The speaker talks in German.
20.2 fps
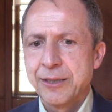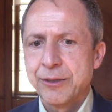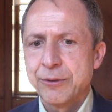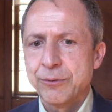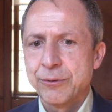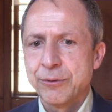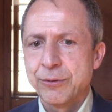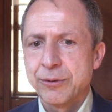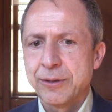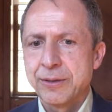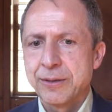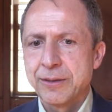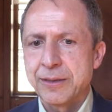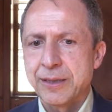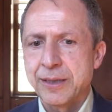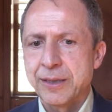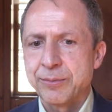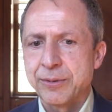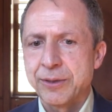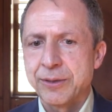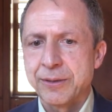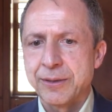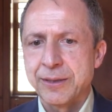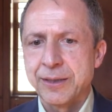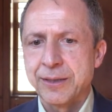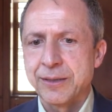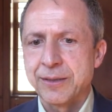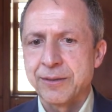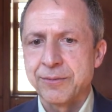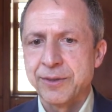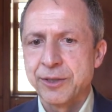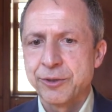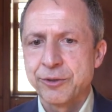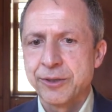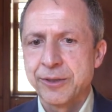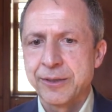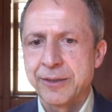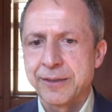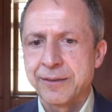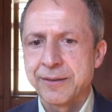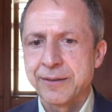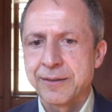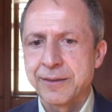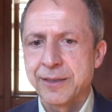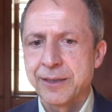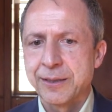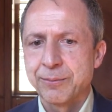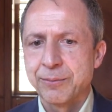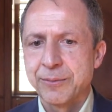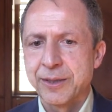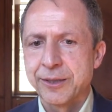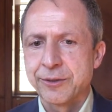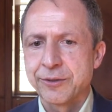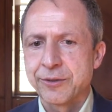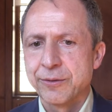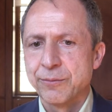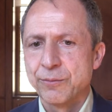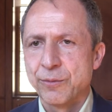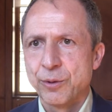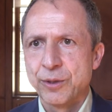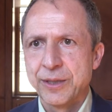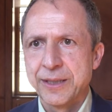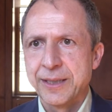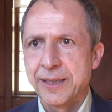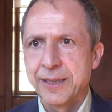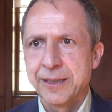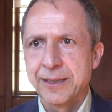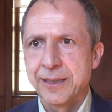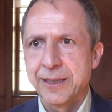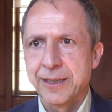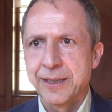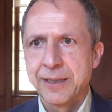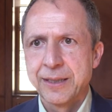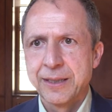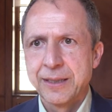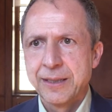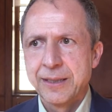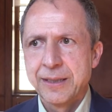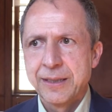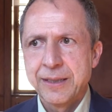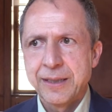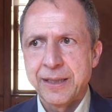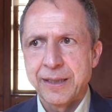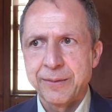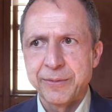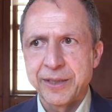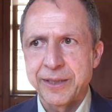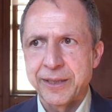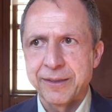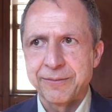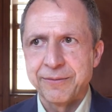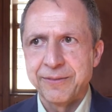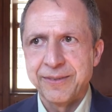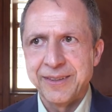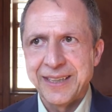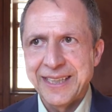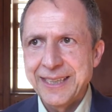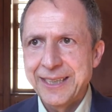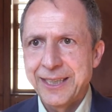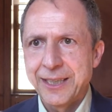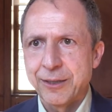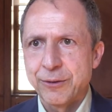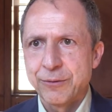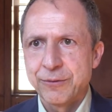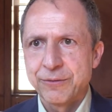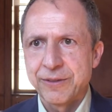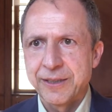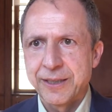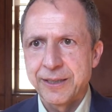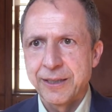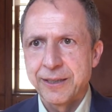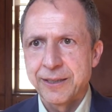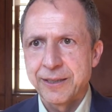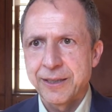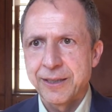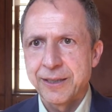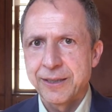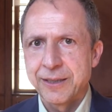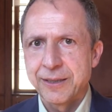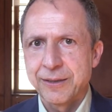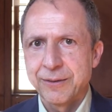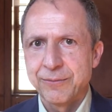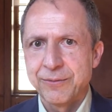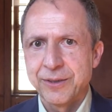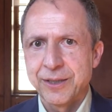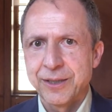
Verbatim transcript: Und aber inzwischen, also seit dem letzten Wochenende, haben wir da wenig Auffälligkeiten.